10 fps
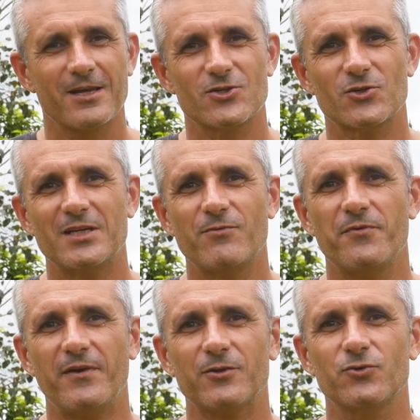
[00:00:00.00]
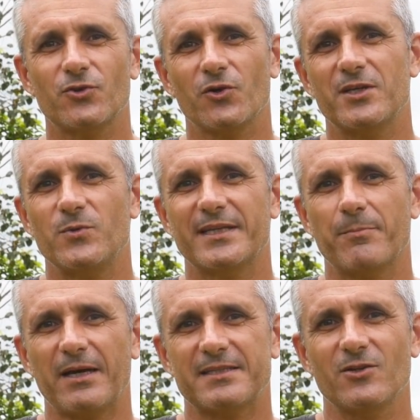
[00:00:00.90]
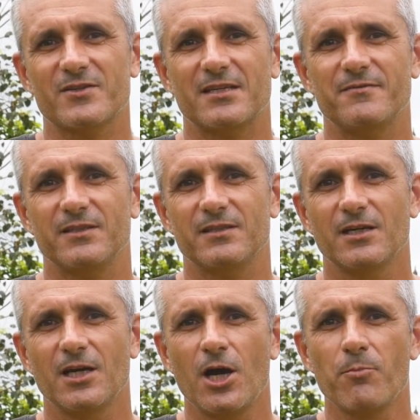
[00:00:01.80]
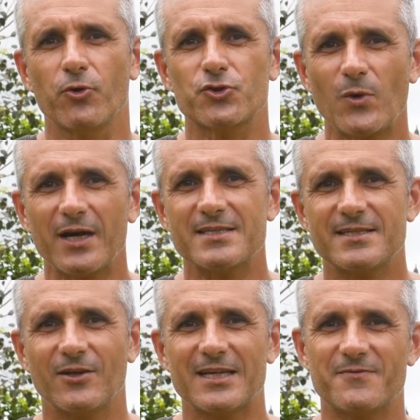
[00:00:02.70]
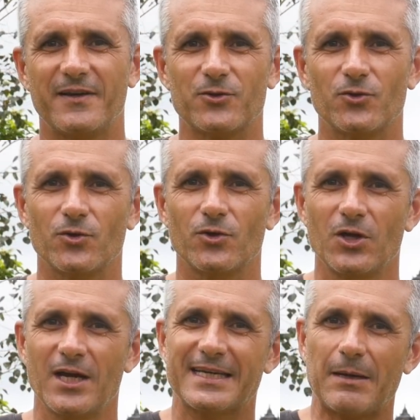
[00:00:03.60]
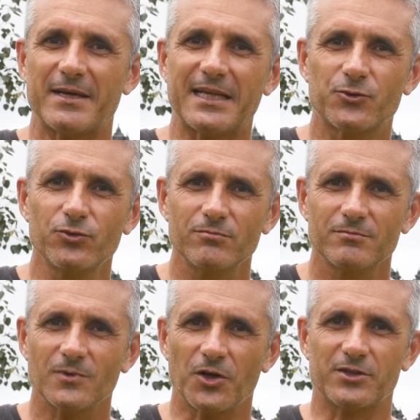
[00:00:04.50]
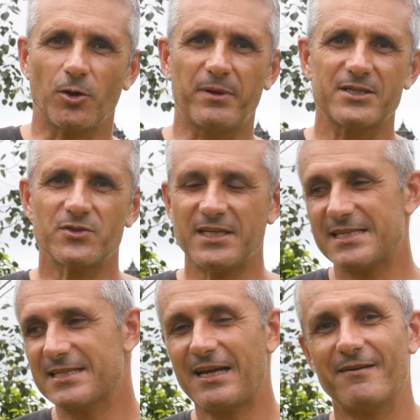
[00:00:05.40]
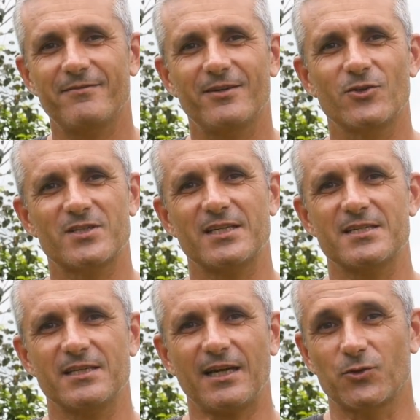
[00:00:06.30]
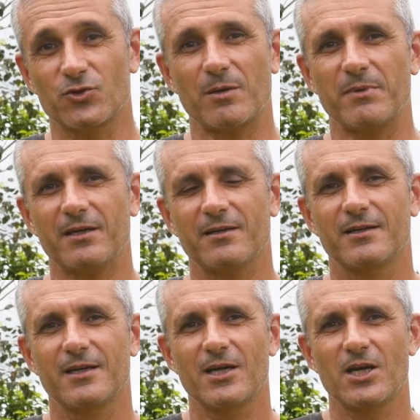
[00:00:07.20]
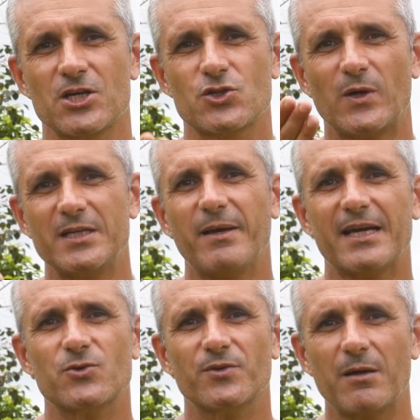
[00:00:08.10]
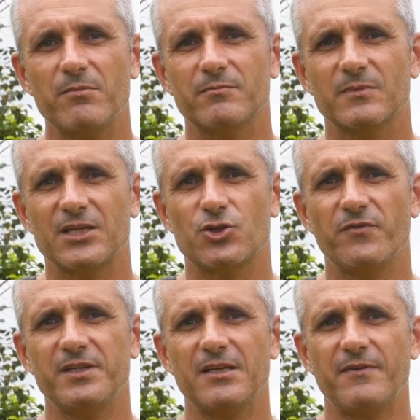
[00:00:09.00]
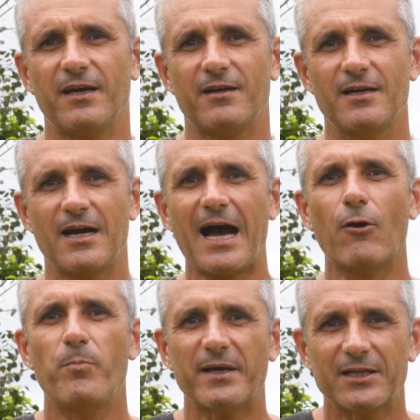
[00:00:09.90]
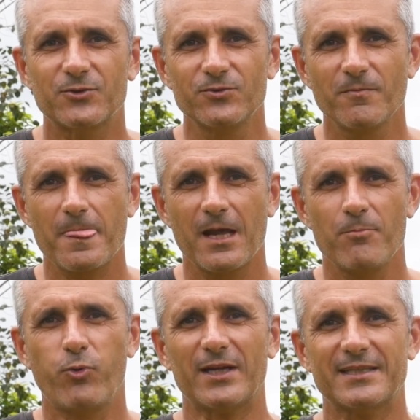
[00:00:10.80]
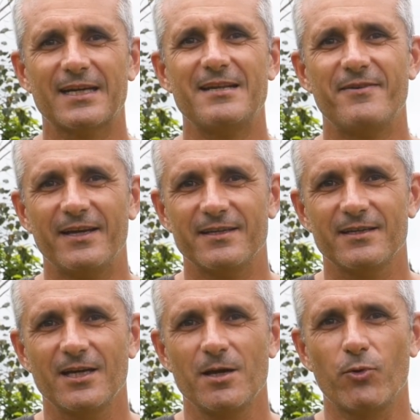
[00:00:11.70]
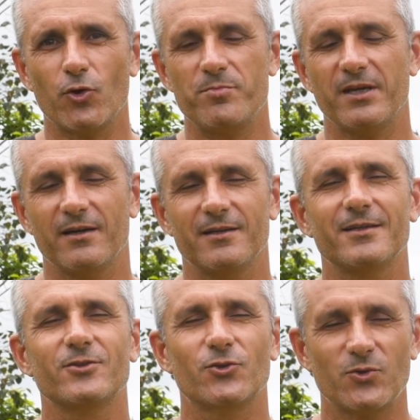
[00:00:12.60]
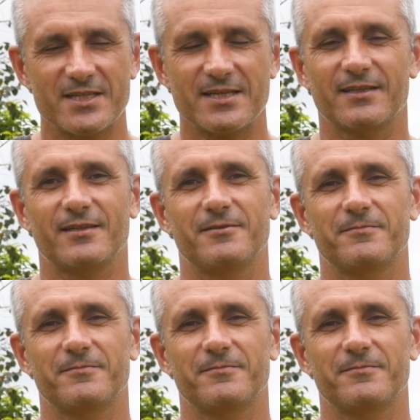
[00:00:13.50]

ce qu'il veut faire du temps qui lui est imparti dans cette vie. Pour soit rester dans la sphère de Kamadatu, en étant prisonnier esclave de ses désirs à tout jamais, soit libérer son âme et cheviner vers Arupadatu pour atteindre l'éveil pour le bien de tous les êtres.